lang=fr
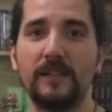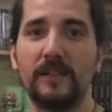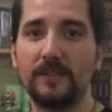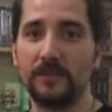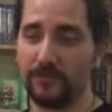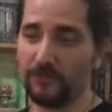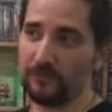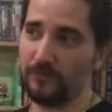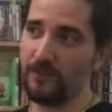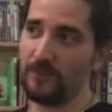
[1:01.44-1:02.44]
se sont
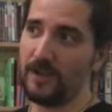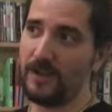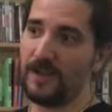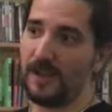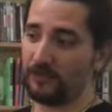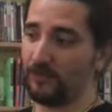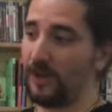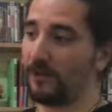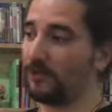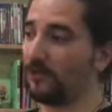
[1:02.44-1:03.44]
vus
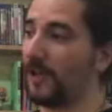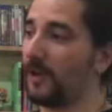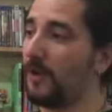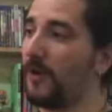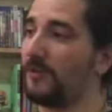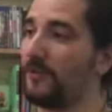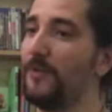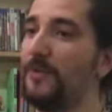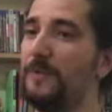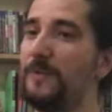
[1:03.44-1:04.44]
asseoir autour d'un grand
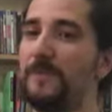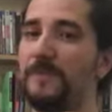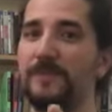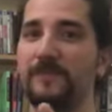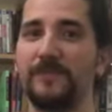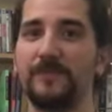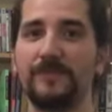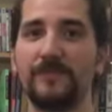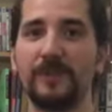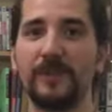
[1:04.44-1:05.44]
feu
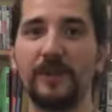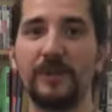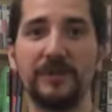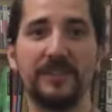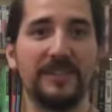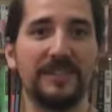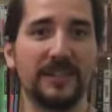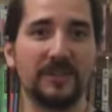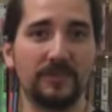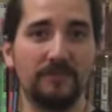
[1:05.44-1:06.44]
Côté des
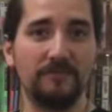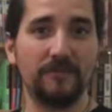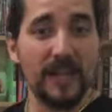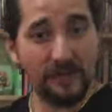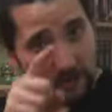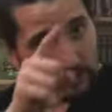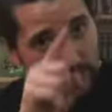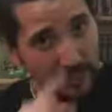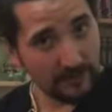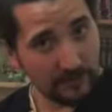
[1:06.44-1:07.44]
Saxons.
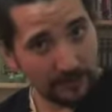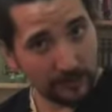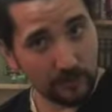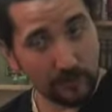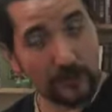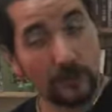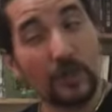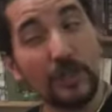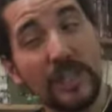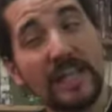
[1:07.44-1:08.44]
Vortigern avait fait attention à ce que
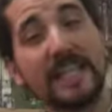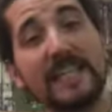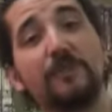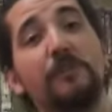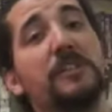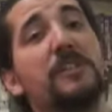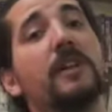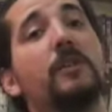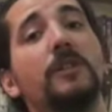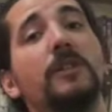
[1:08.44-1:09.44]
chacun soit assis à
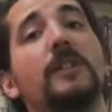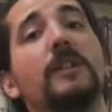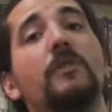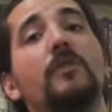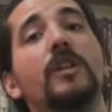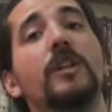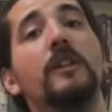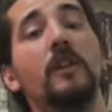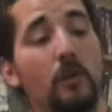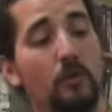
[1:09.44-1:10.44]
côté d'un étranger.
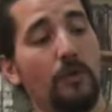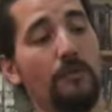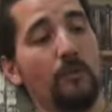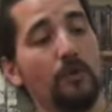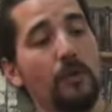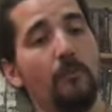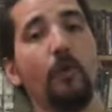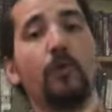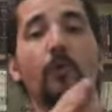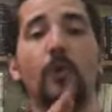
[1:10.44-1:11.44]
On avait donc un
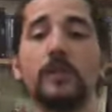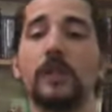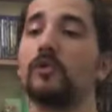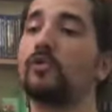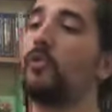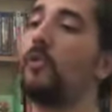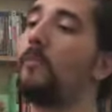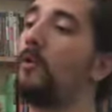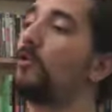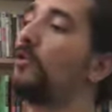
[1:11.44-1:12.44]
breton, un saxon, un
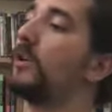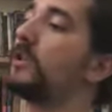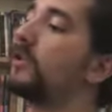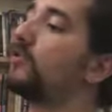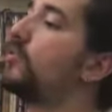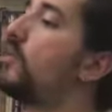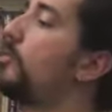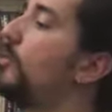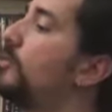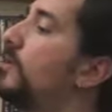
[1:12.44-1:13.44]
breton, un saxon, un
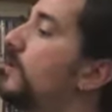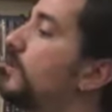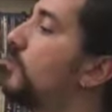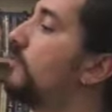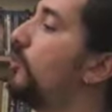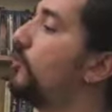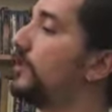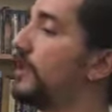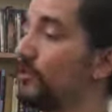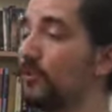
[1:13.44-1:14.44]
breton, un saxon, un breton, un
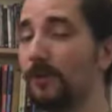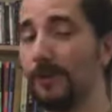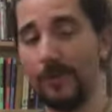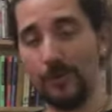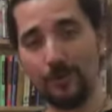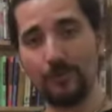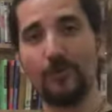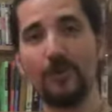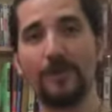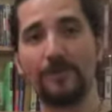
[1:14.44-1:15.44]
saxon, autour
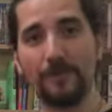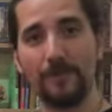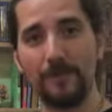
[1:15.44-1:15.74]
du grand feu.